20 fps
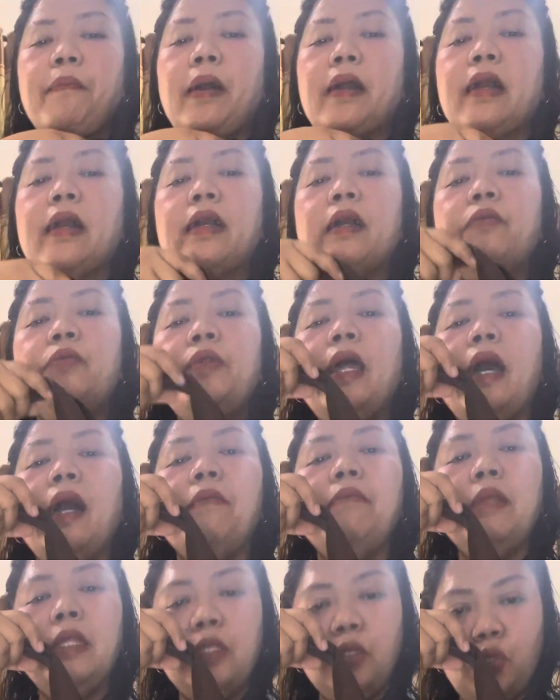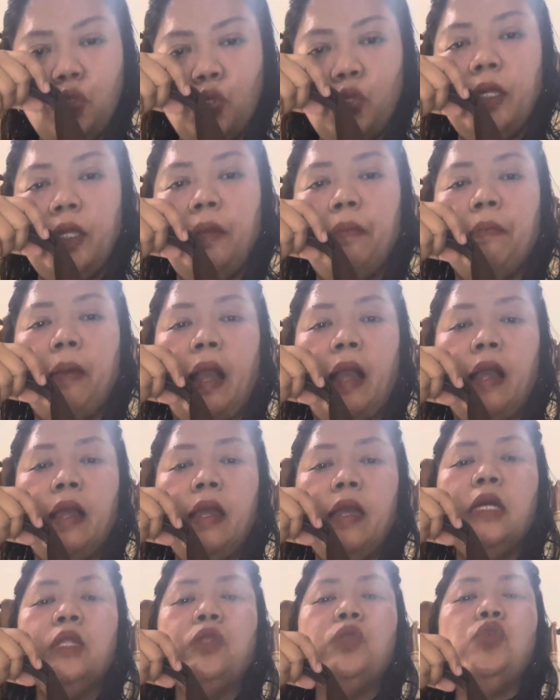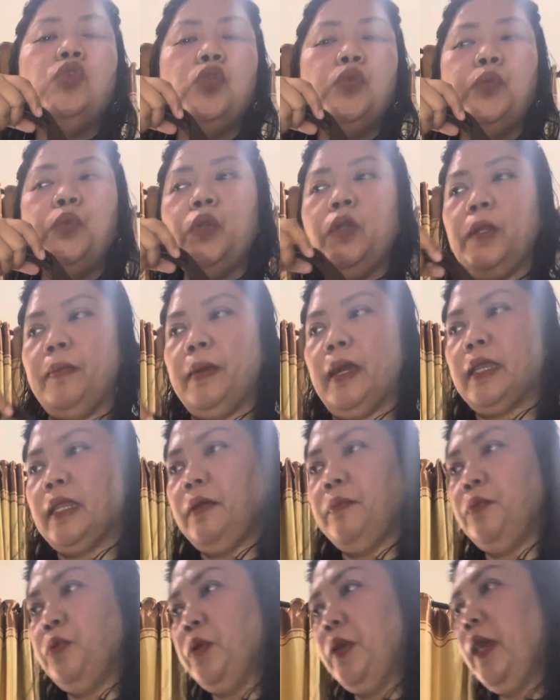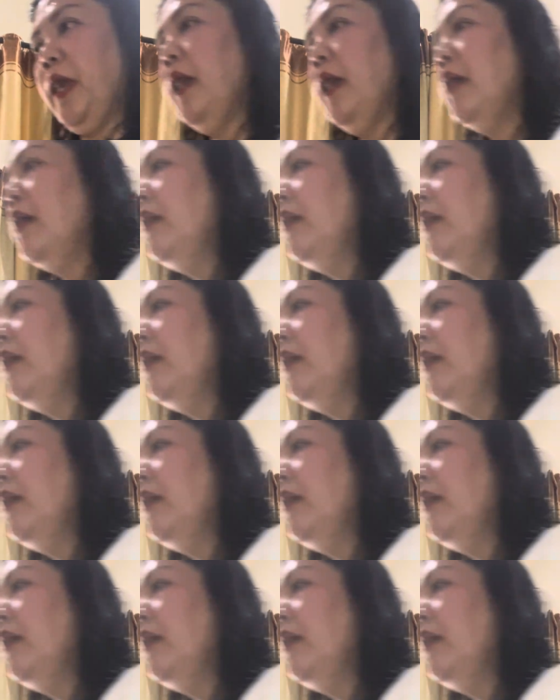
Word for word: Kakak bunda ambil di 75. ribu ya.